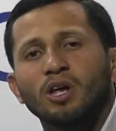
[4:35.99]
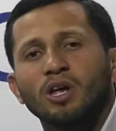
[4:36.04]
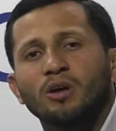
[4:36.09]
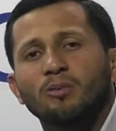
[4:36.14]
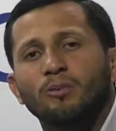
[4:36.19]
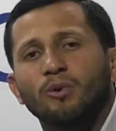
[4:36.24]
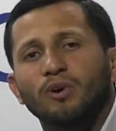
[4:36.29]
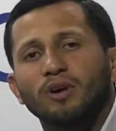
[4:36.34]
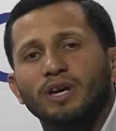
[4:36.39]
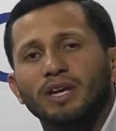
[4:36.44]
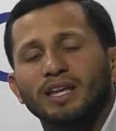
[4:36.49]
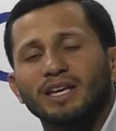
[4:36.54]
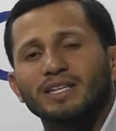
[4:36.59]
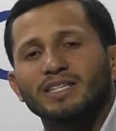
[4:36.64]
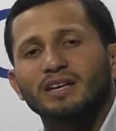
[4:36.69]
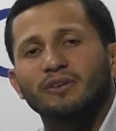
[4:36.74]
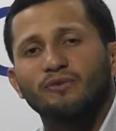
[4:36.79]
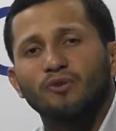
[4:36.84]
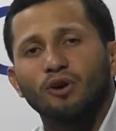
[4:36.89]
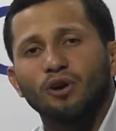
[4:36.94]
porque de
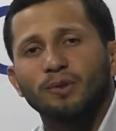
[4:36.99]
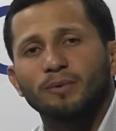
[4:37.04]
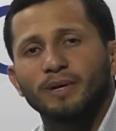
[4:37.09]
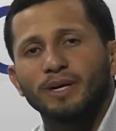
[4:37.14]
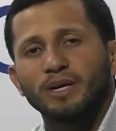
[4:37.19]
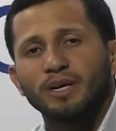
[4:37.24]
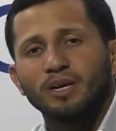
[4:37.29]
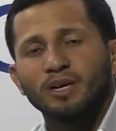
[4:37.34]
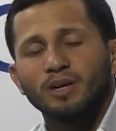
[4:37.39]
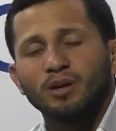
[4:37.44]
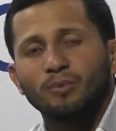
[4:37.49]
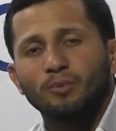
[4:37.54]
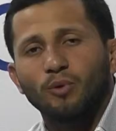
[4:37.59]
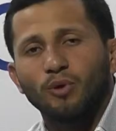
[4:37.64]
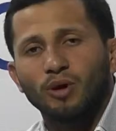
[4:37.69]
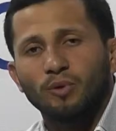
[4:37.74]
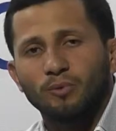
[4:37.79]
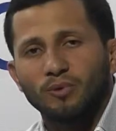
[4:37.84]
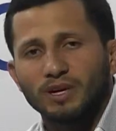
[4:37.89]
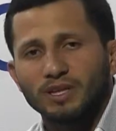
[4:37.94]
esa forma
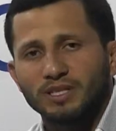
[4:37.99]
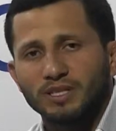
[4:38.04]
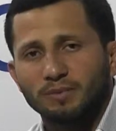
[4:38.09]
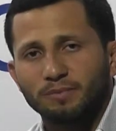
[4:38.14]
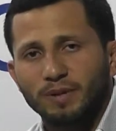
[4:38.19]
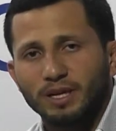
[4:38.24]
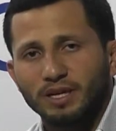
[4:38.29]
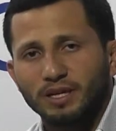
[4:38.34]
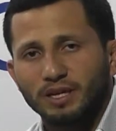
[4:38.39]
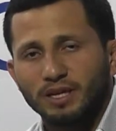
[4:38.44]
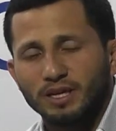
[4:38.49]
podemos hacer patria,